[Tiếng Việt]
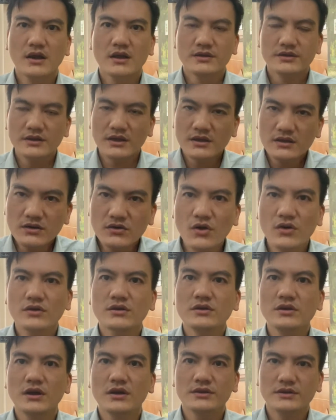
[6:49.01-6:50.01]
những cái con
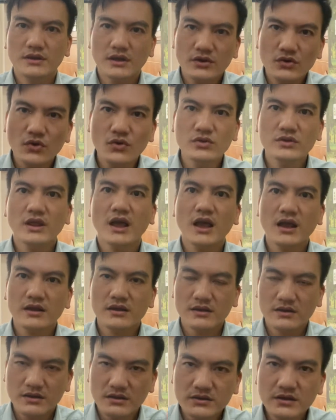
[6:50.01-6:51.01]
người những cái đối tác
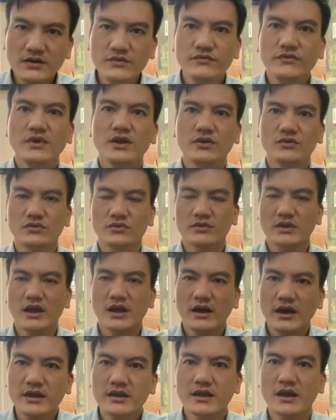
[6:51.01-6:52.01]
cái nhân viên của chúng ta
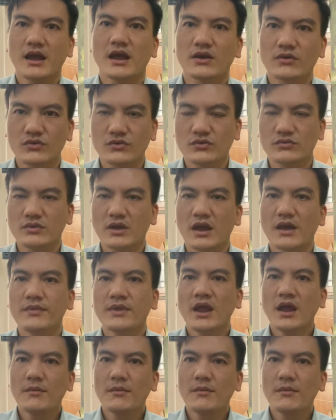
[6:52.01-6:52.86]
khách hàng của chúng ta